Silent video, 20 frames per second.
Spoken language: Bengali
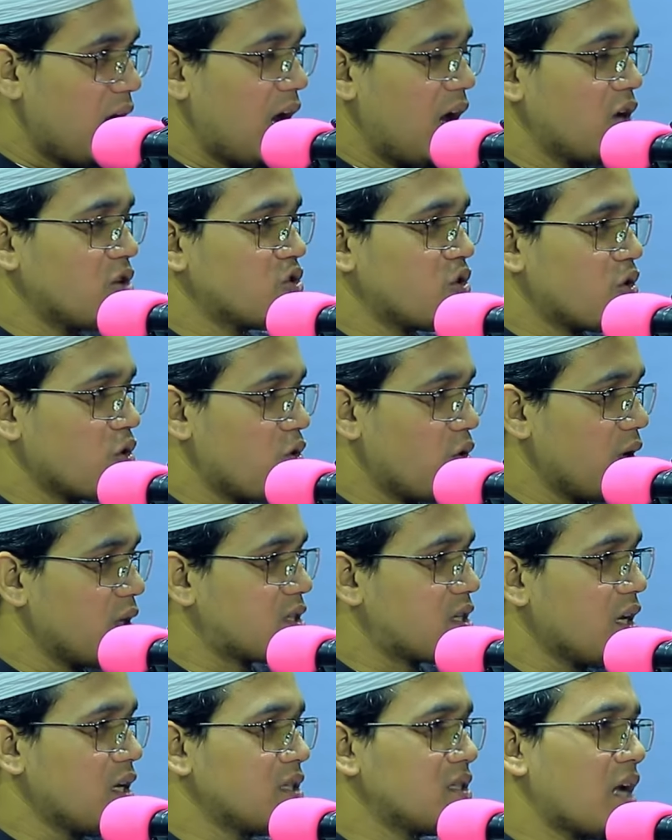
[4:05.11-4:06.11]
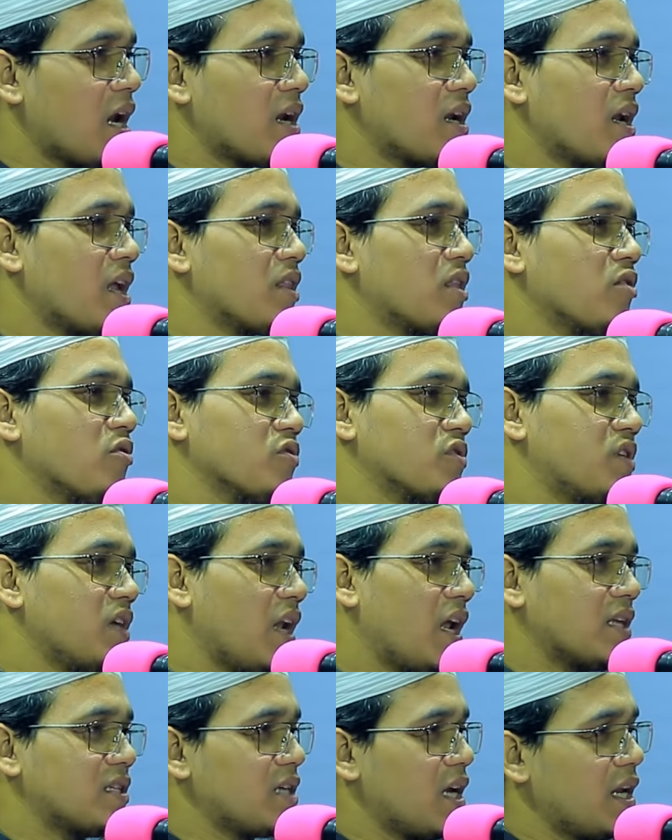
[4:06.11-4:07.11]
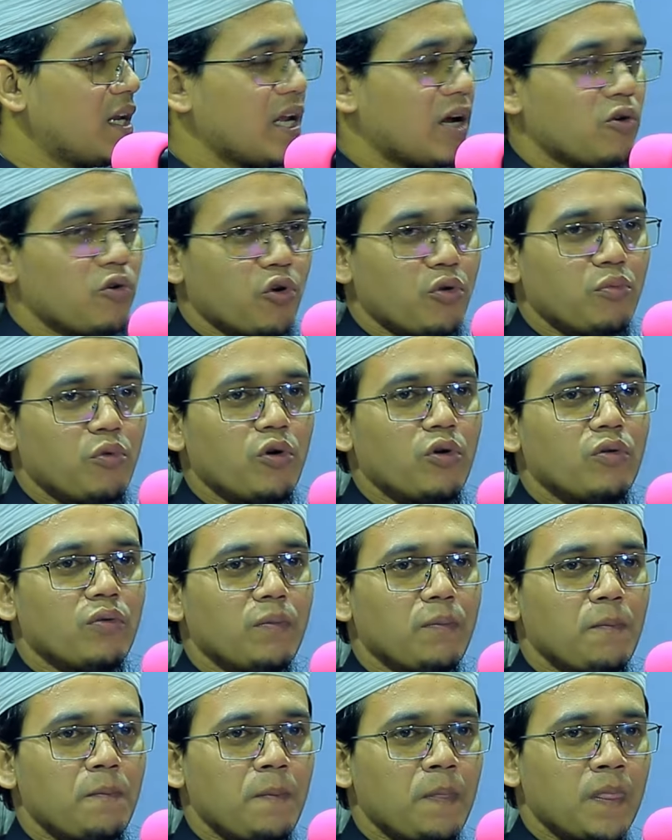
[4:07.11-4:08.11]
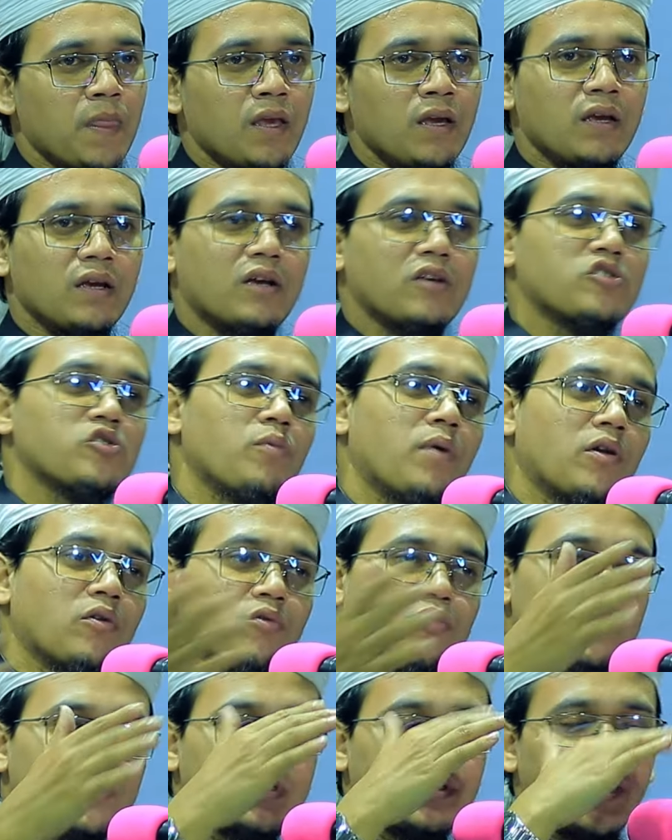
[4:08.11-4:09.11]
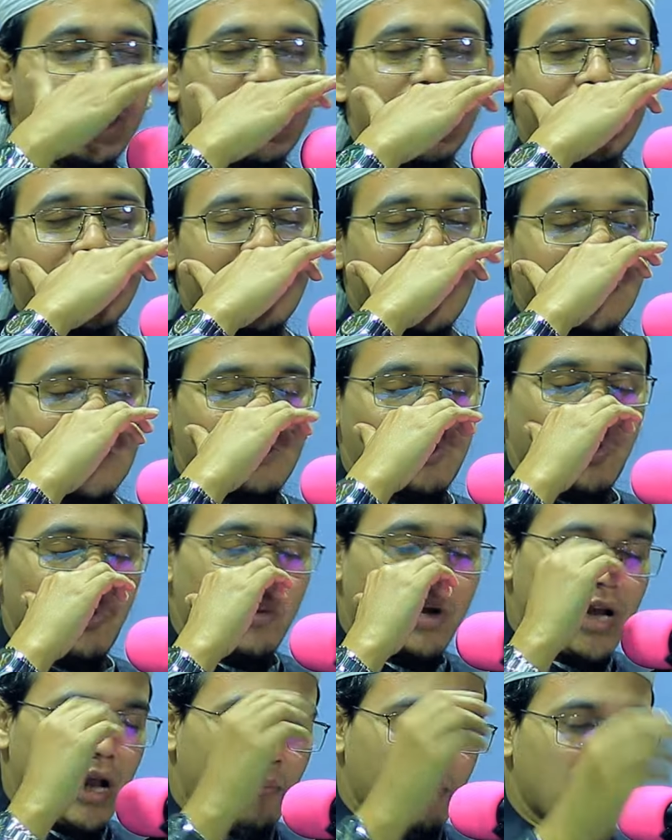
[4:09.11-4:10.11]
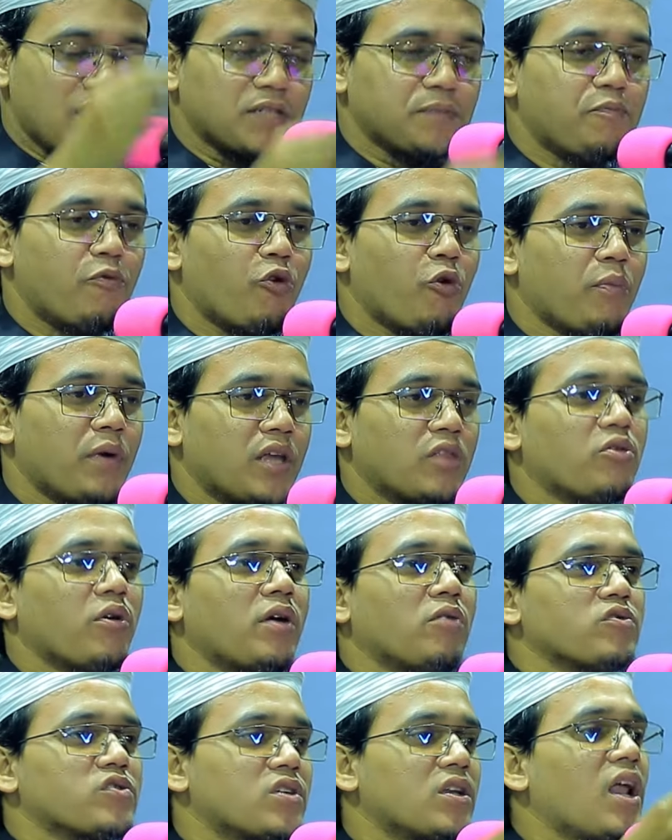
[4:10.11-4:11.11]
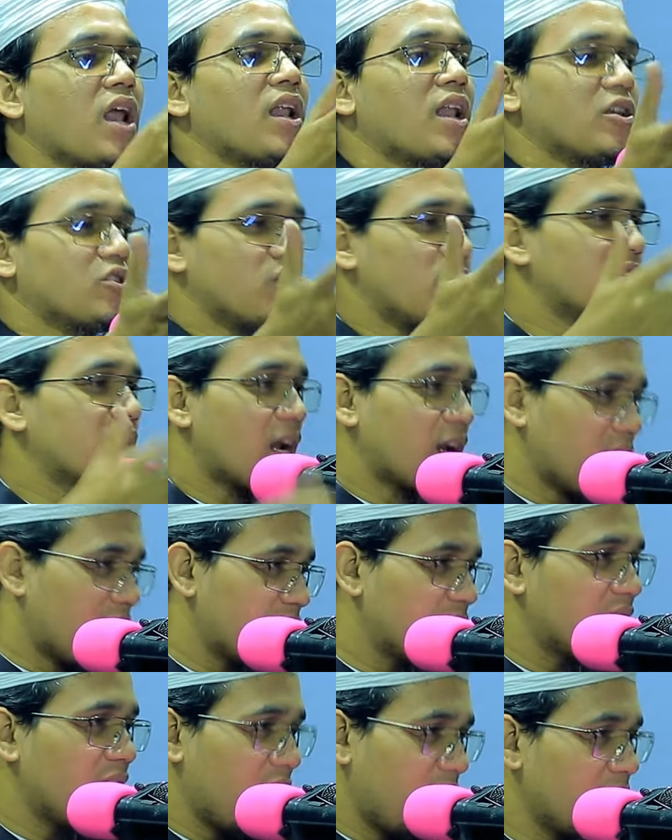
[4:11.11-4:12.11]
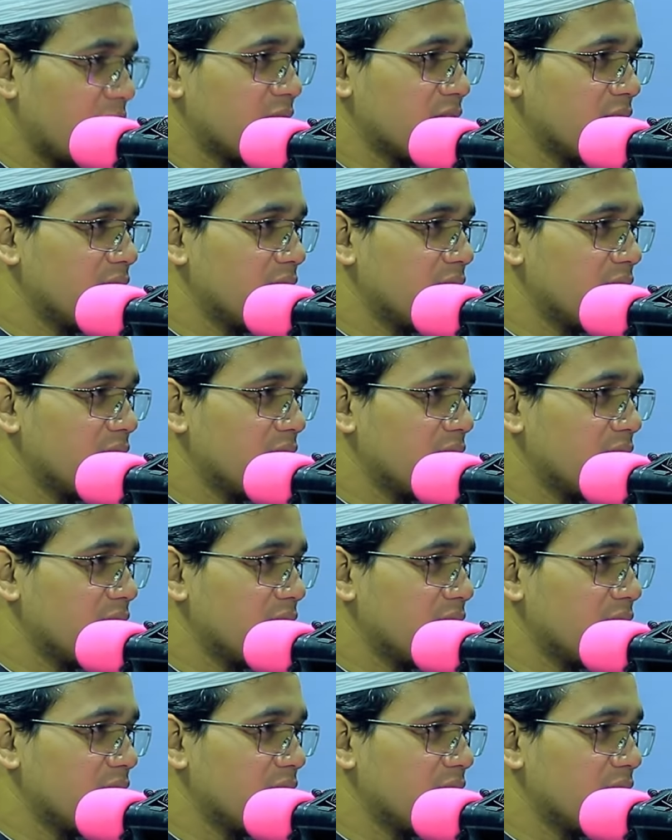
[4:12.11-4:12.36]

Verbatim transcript: আয়োজন করেছেন জান্নাতের উসিলা যে এটা করব। কিছু মানুষ নেকের কাজ করবে নামাজ পড়বে তো এই উসিলা আল্লাহ যদি জান্নাত দেয়